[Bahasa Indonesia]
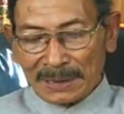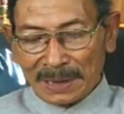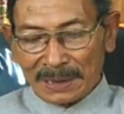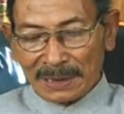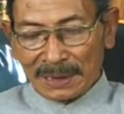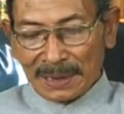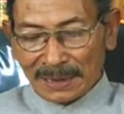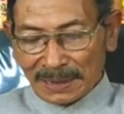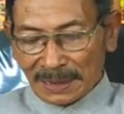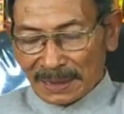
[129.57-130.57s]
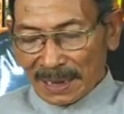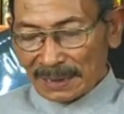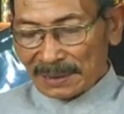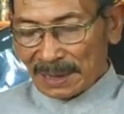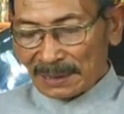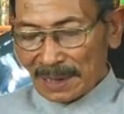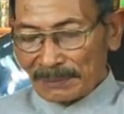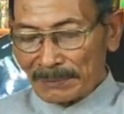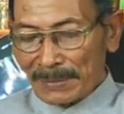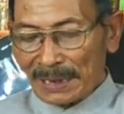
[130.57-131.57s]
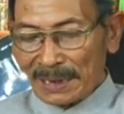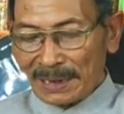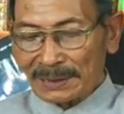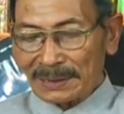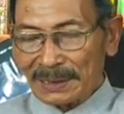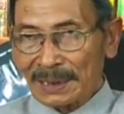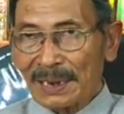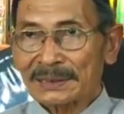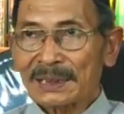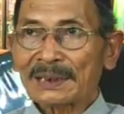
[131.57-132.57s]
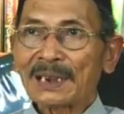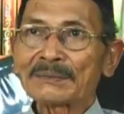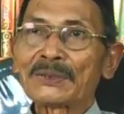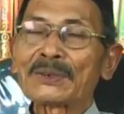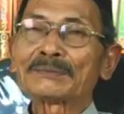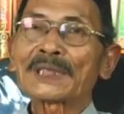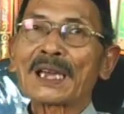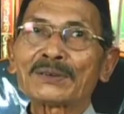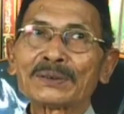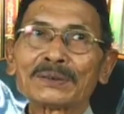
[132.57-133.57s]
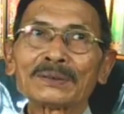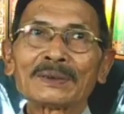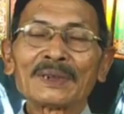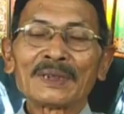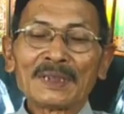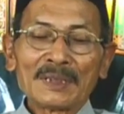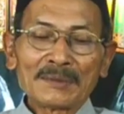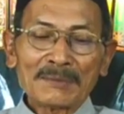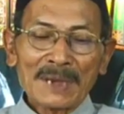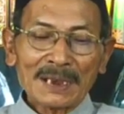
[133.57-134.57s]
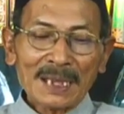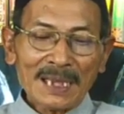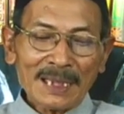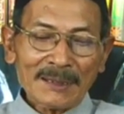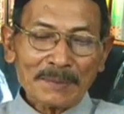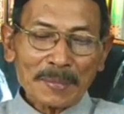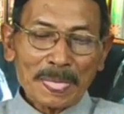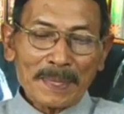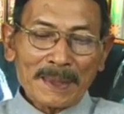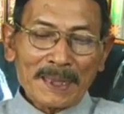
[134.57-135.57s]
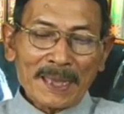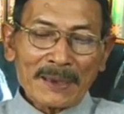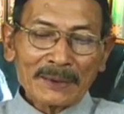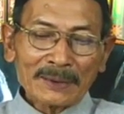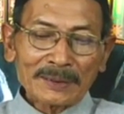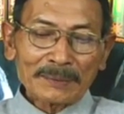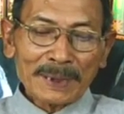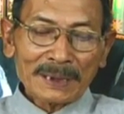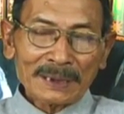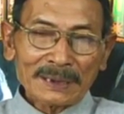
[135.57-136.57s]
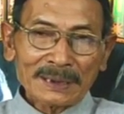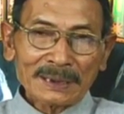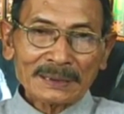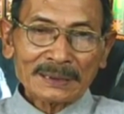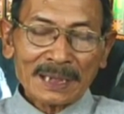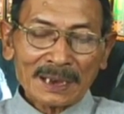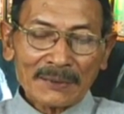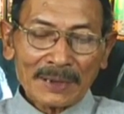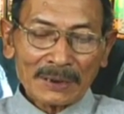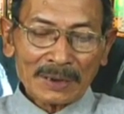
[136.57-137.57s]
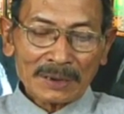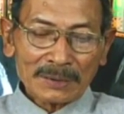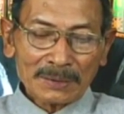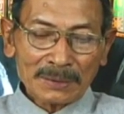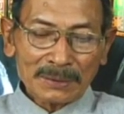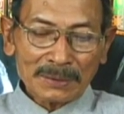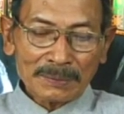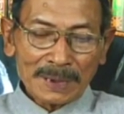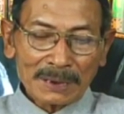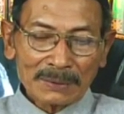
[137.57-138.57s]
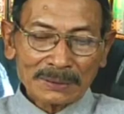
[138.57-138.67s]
dengan ikhlas-ikhlasan tapi mana yang diikhlaskan kan belum tahu maka harus dibagi dengan secara faraid dulu baru